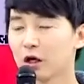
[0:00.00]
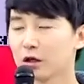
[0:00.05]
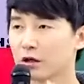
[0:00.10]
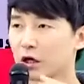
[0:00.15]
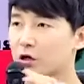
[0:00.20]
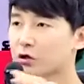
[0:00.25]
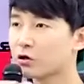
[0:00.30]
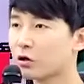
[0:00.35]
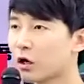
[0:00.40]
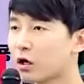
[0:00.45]

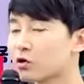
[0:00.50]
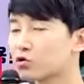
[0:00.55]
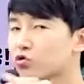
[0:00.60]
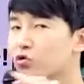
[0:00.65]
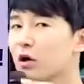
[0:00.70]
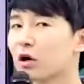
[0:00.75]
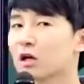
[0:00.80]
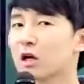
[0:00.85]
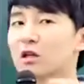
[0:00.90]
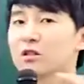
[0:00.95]
예전에는
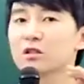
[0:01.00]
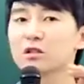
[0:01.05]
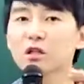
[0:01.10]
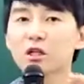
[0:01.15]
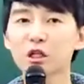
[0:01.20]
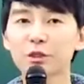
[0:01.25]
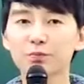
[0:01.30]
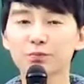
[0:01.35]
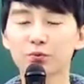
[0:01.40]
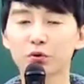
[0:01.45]
수학이 한
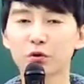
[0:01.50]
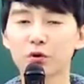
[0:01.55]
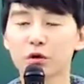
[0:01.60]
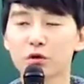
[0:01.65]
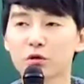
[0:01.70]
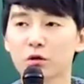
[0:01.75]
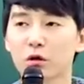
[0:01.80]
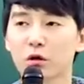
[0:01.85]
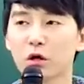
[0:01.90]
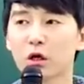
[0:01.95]

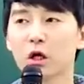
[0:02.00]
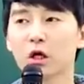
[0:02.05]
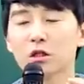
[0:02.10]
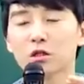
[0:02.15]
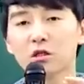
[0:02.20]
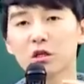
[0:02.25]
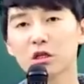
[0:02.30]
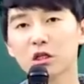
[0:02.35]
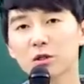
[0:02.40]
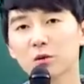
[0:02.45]
70%에서
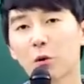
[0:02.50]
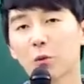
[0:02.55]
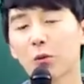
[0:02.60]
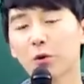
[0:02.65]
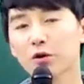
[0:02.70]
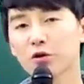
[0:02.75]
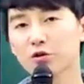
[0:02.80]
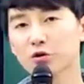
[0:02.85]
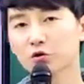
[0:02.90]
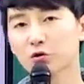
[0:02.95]

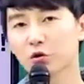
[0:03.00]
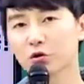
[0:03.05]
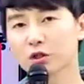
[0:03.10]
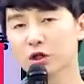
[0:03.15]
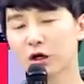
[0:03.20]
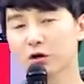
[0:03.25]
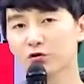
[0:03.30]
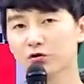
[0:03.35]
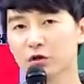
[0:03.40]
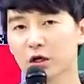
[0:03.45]
75% 정도
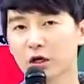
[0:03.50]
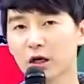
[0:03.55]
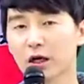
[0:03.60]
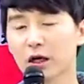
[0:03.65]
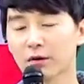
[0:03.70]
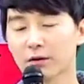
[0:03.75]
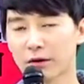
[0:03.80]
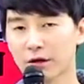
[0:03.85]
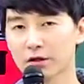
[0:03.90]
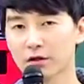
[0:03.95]
시간 투자를
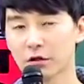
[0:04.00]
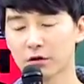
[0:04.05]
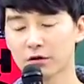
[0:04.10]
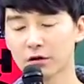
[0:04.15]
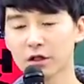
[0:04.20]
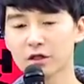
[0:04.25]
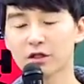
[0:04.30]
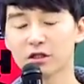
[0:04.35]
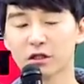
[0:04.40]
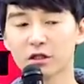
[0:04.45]
하라고
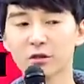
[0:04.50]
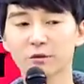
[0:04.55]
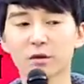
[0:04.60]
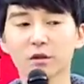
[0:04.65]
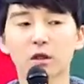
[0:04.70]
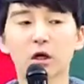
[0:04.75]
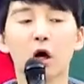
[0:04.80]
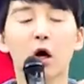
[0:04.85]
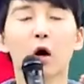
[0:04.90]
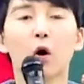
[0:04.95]
얘기했었는데 지금은